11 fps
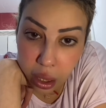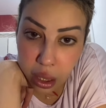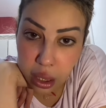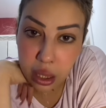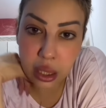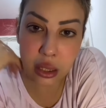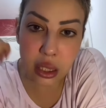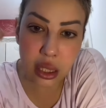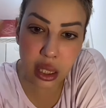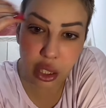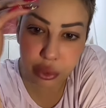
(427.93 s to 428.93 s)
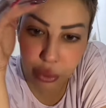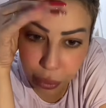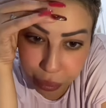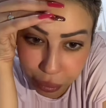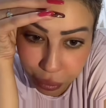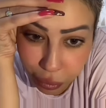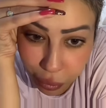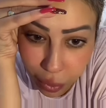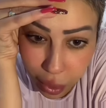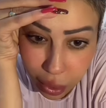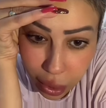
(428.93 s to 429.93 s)
وهذا اه خاص الناس يعرفوا
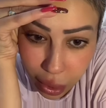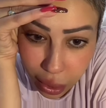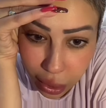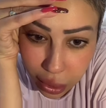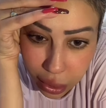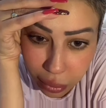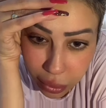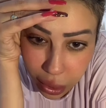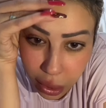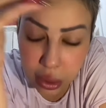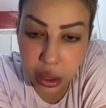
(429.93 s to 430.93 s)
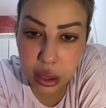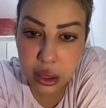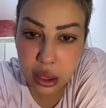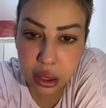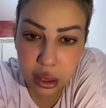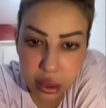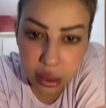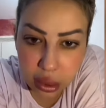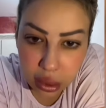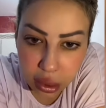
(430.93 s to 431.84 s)
تمام قطعتي